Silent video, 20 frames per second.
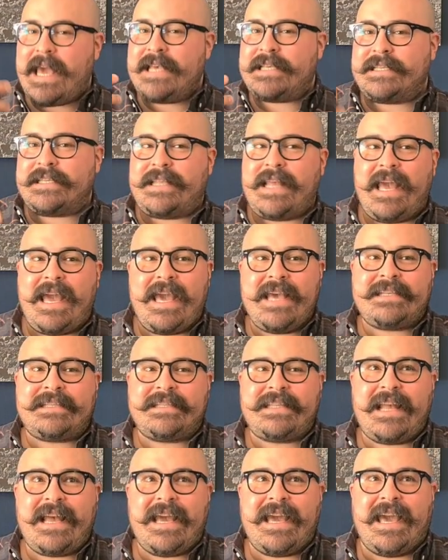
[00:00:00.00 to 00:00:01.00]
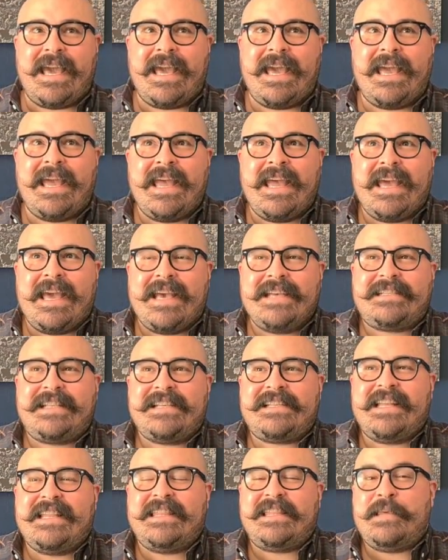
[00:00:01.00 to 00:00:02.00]
este, este, este
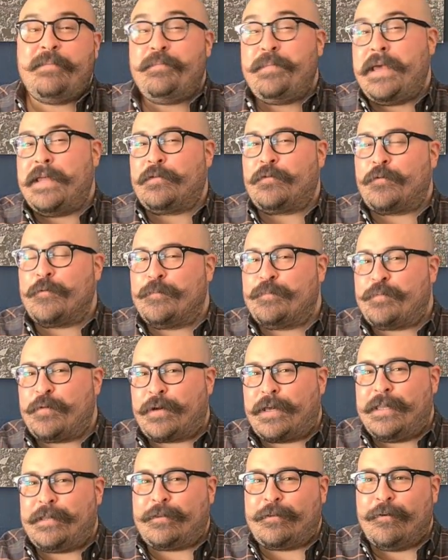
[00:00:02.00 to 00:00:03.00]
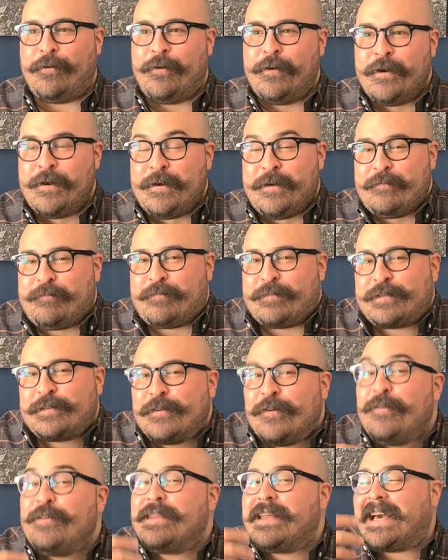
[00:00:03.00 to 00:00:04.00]
sentimiento un poquito, pues
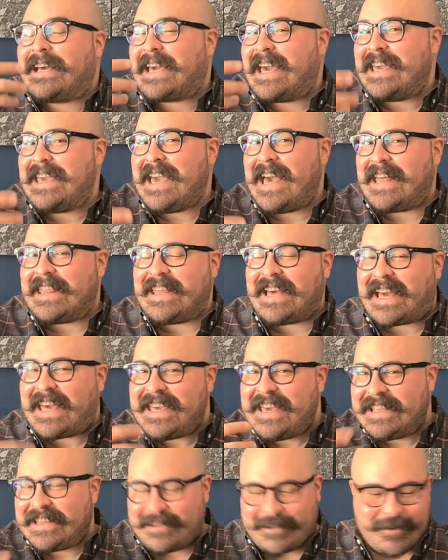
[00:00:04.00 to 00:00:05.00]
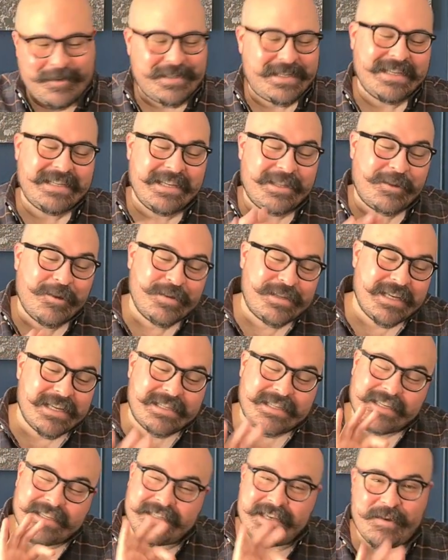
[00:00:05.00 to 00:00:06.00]
no, de aquella, de aquella entonces. Entonces,
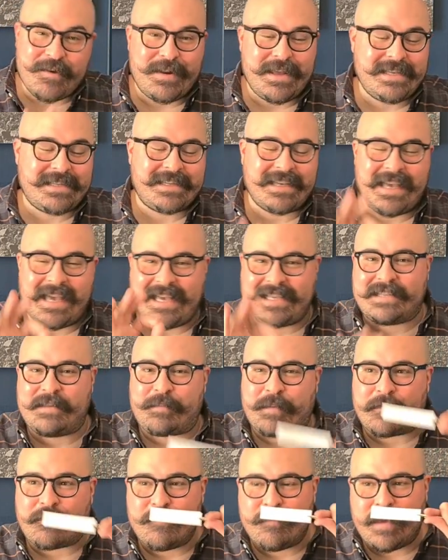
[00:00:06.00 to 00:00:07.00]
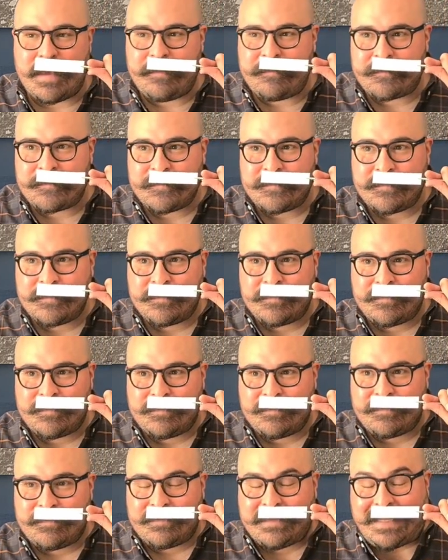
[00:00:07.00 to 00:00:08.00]
señores, este perfume,
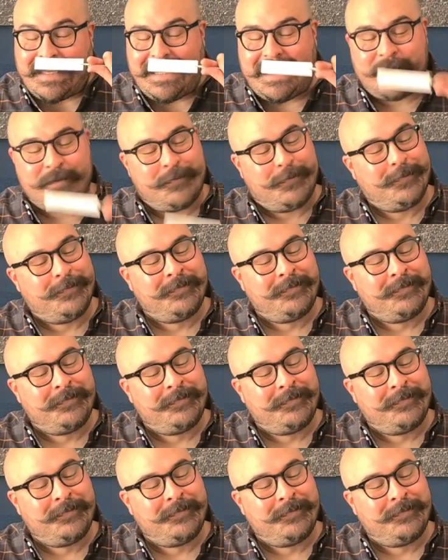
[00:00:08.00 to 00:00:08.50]
hijo,